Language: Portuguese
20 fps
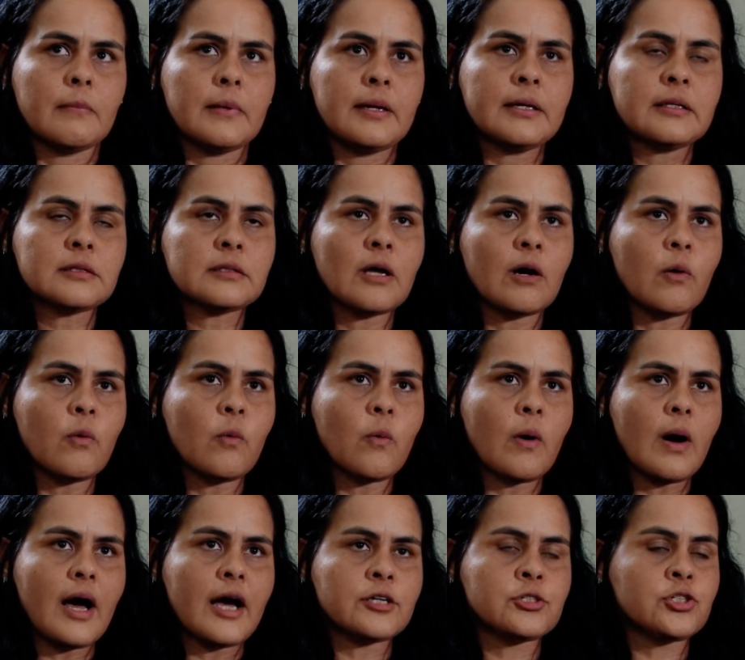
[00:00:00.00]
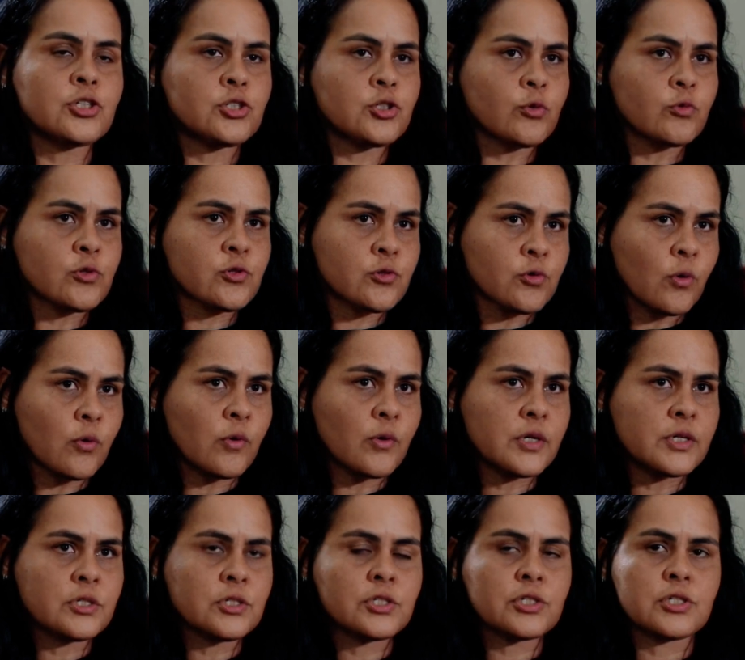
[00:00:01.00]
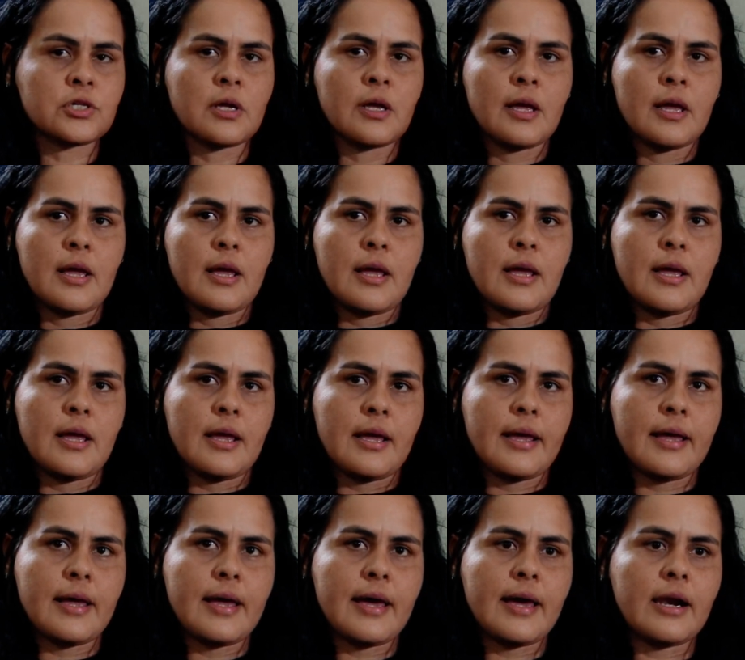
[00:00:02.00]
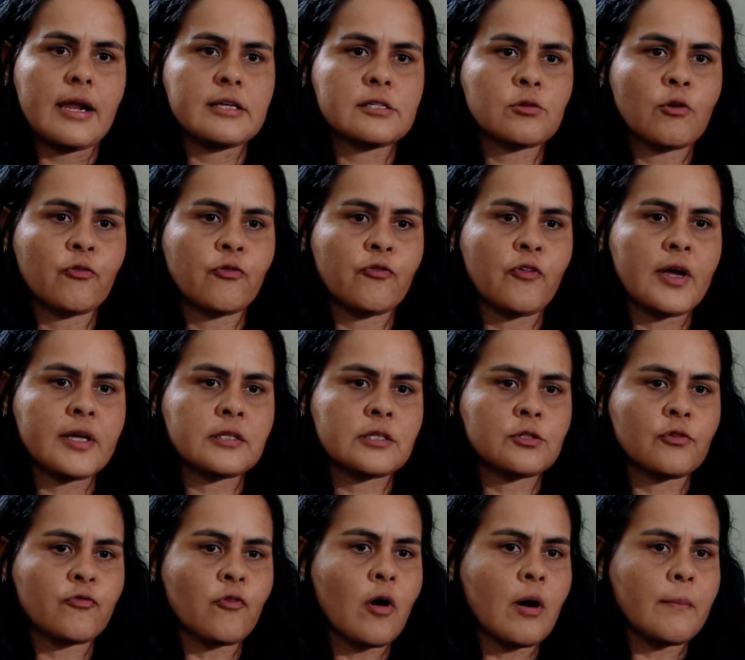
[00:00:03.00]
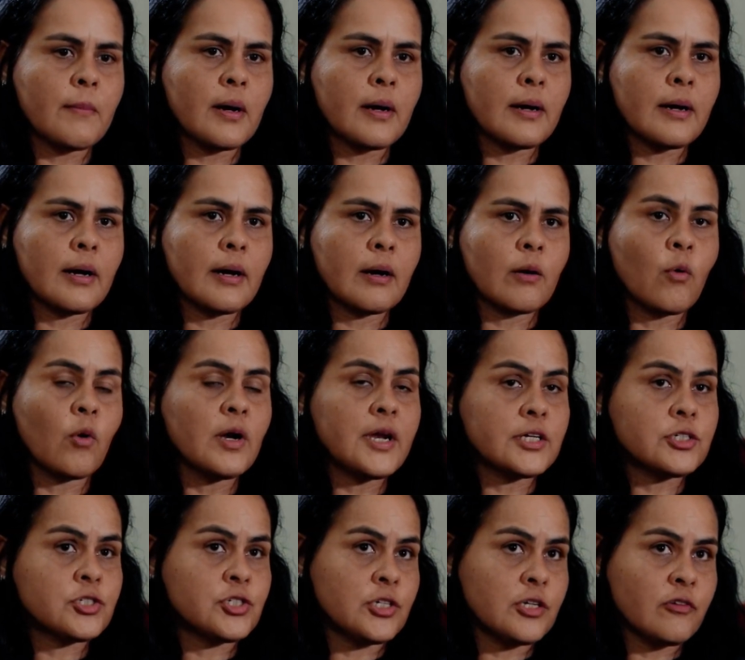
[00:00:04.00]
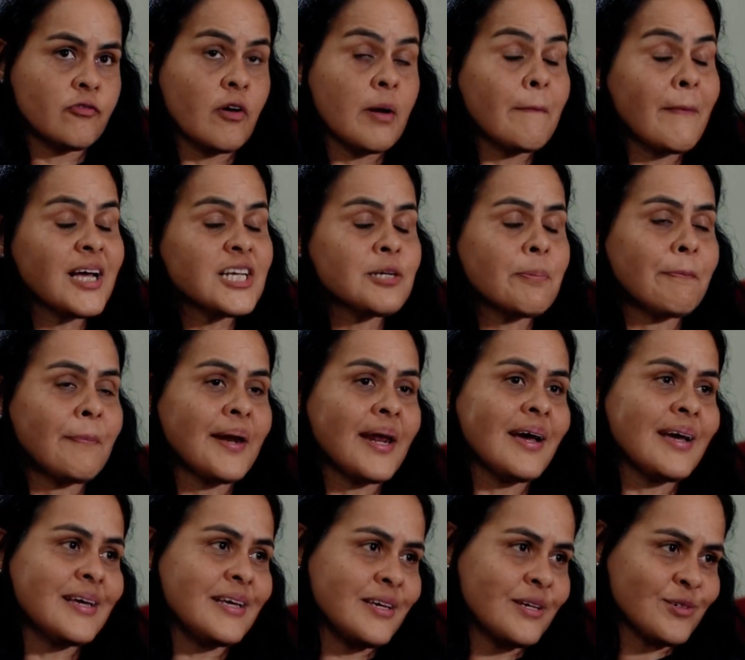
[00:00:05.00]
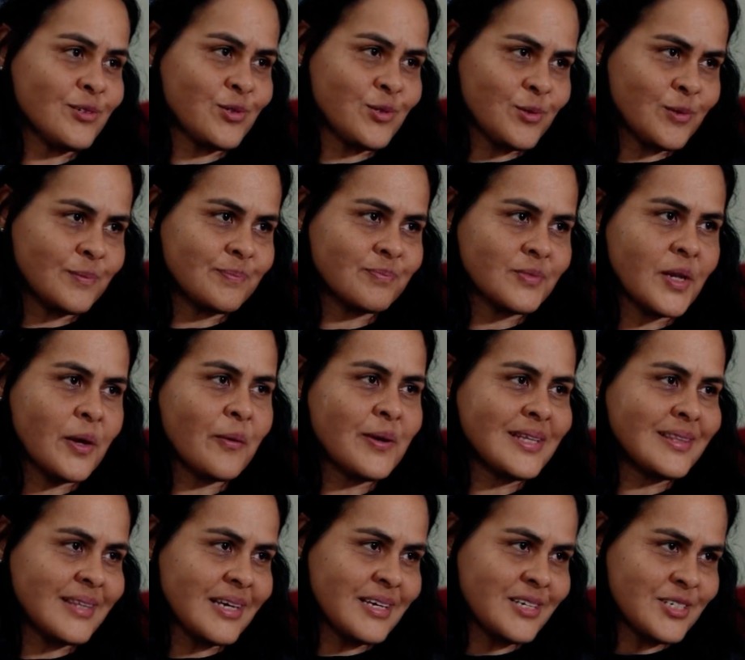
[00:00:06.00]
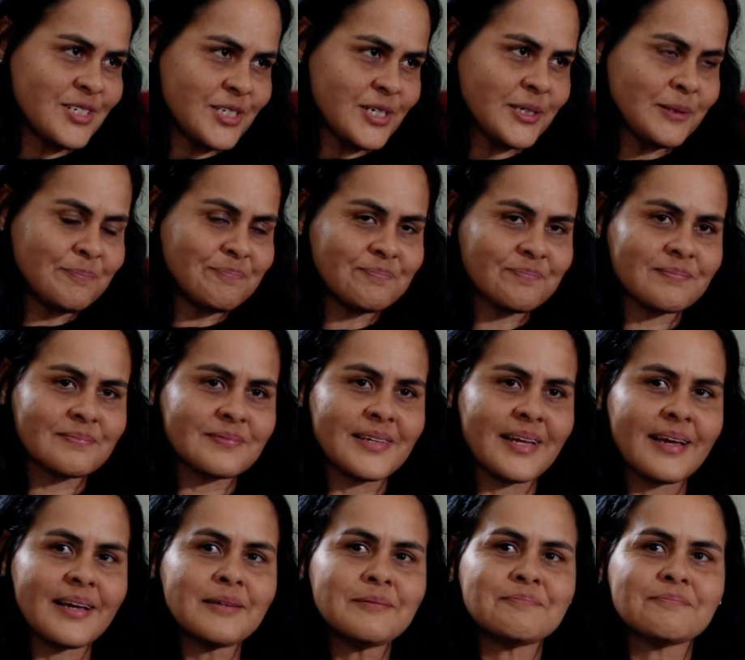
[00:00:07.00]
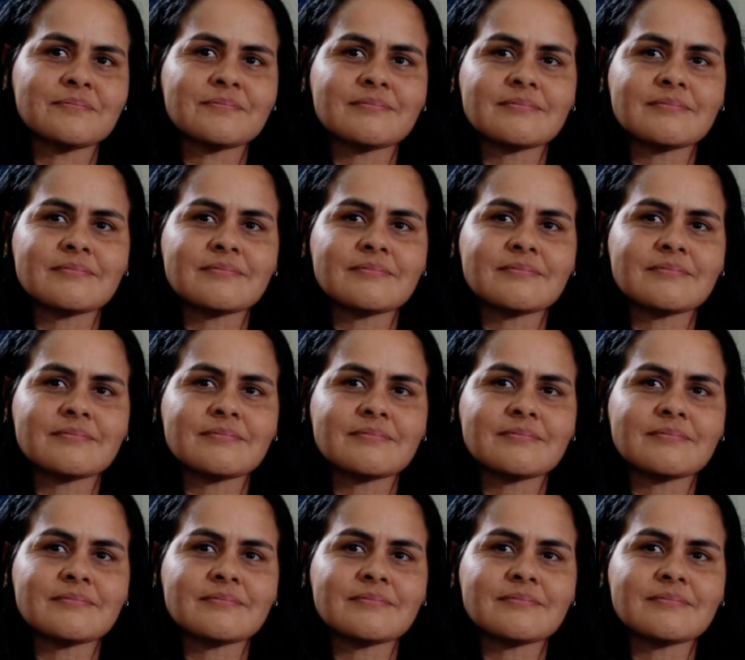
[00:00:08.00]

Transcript: Então, as discussões, é, elas são feitas de forma coletiva, mas para isso eu entendi, né?